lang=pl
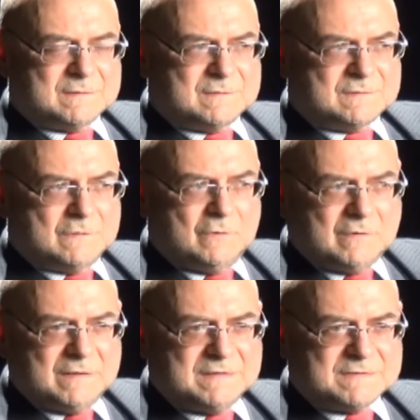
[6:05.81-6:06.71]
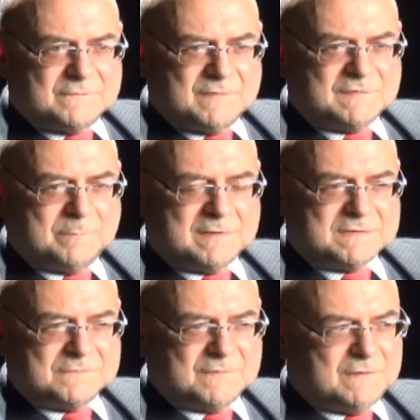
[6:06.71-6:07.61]
zlokalizować
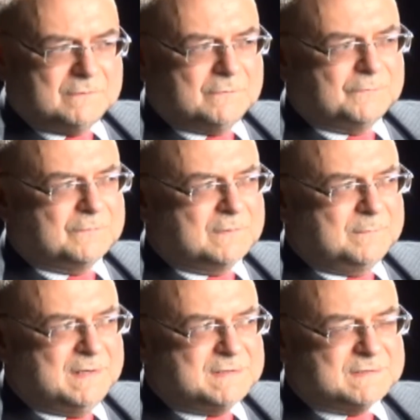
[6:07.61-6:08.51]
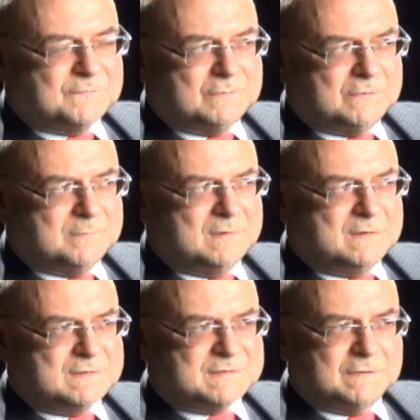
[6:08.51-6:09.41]
pracowników, e, miejsca, w którym
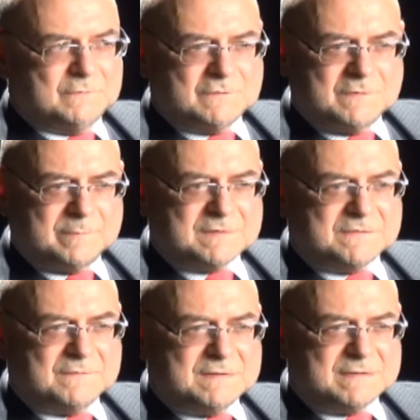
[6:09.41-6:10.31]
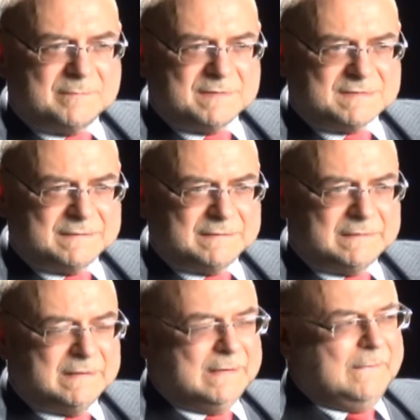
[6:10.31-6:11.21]
e, znajdują się pracownicy ambasady